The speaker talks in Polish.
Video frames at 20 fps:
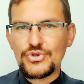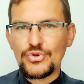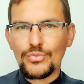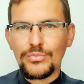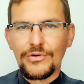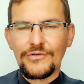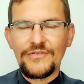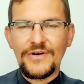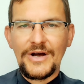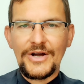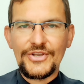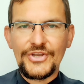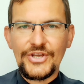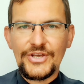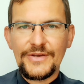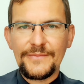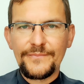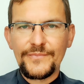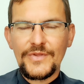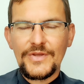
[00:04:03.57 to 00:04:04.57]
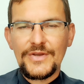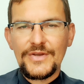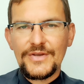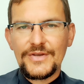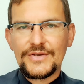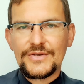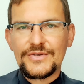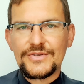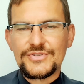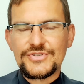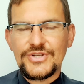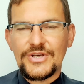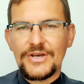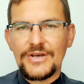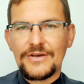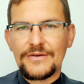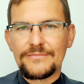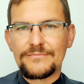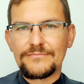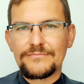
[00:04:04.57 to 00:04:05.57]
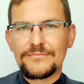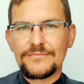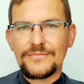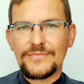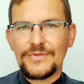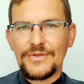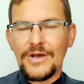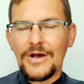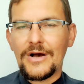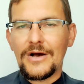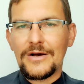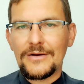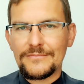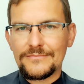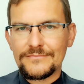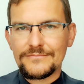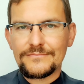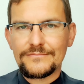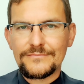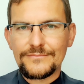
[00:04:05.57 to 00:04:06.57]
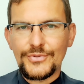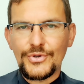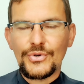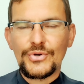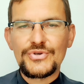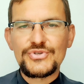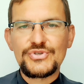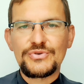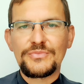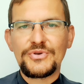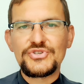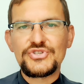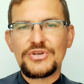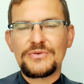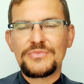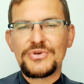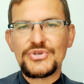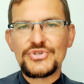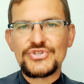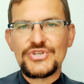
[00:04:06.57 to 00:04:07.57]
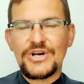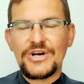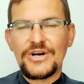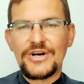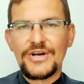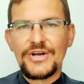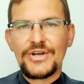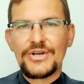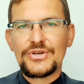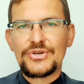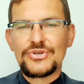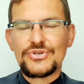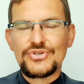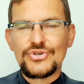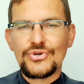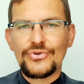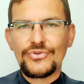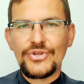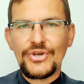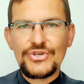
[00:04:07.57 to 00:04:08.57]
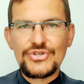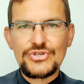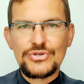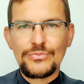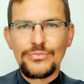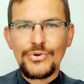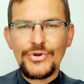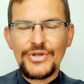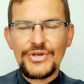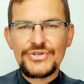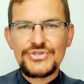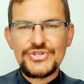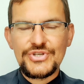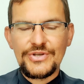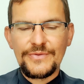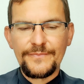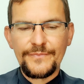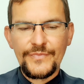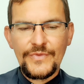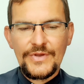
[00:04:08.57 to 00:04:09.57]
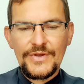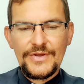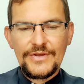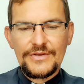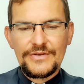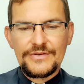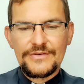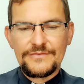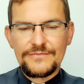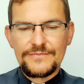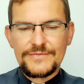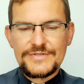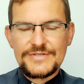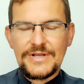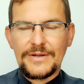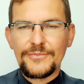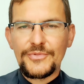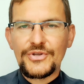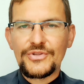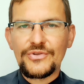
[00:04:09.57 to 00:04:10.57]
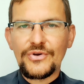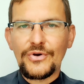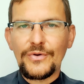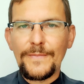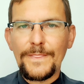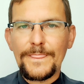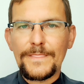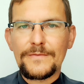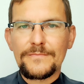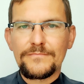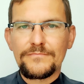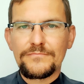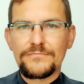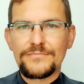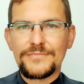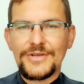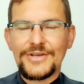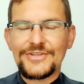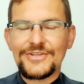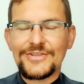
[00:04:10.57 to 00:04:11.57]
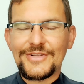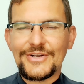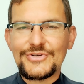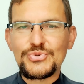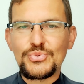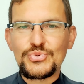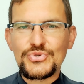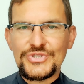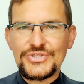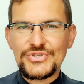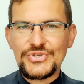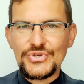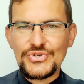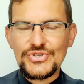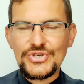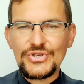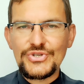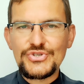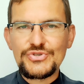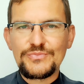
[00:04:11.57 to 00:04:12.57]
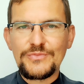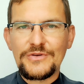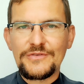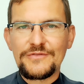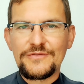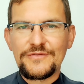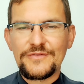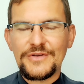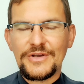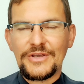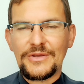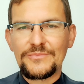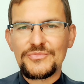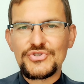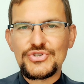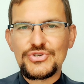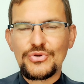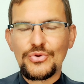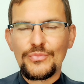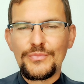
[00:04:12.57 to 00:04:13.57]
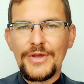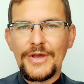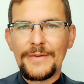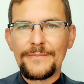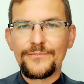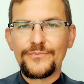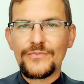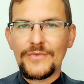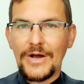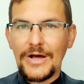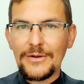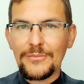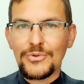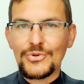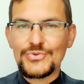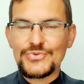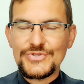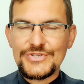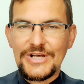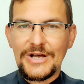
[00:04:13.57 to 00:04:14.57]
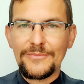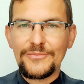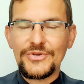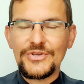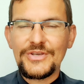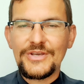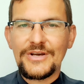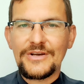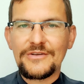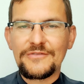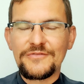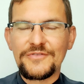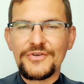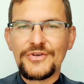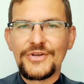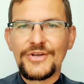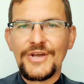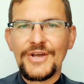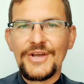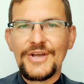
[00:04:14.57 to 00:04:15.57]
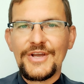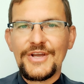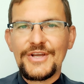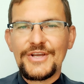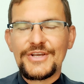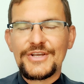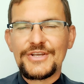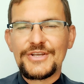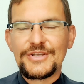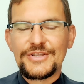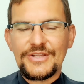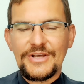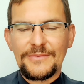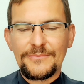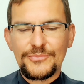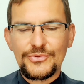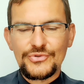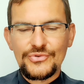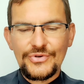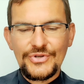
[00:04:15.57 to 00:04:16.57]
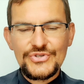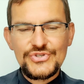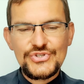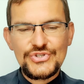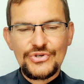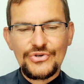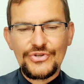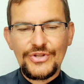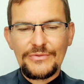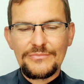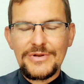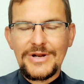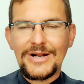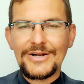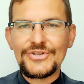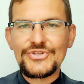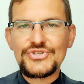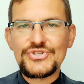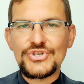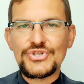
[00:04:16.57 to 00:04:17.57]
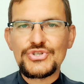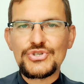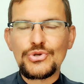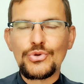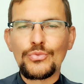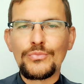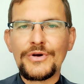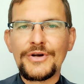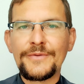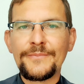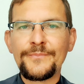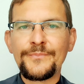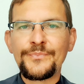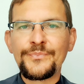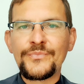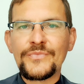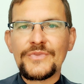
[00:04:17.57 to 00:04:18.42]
ślubowanie, że ja biorę sobie ciebie za żonę i ślubuję ci. Y, znamy to, nie jeden raz uczestniczyliśmy w jakimś ślubie, albo sami jak wy y, tam po drugiej stronie braliście śluby.